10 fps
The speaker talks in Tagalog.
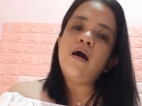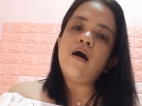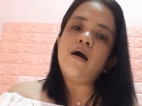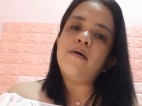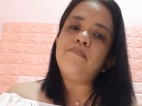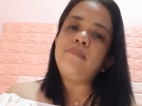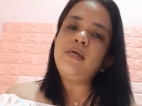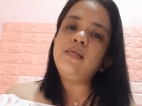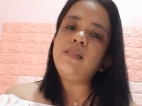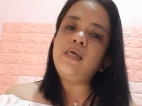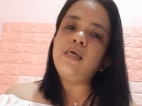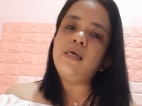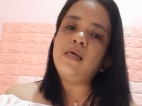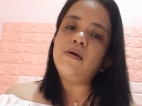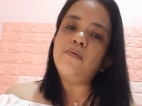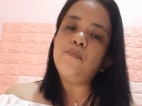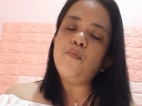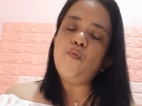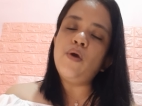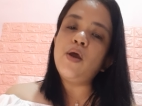um, hindi
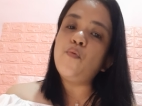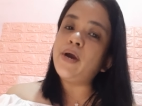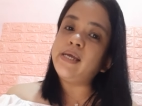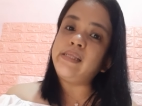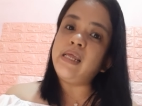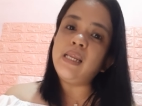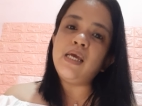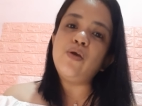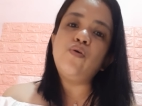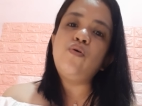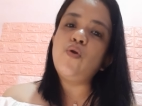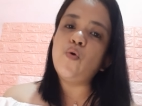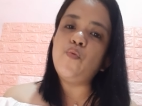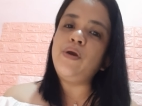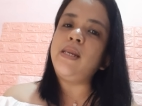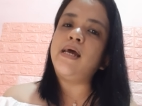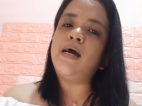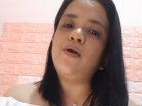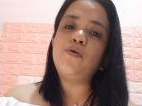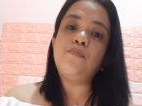walang whitening, yung glowy
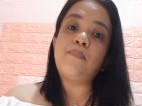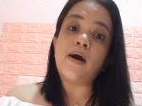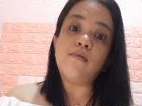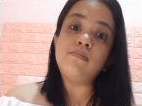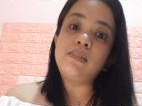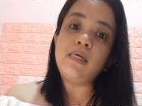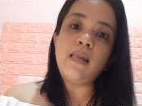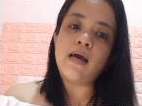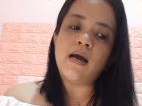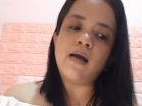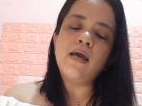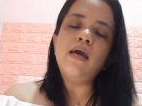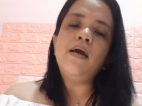lang, yung bouncy lang,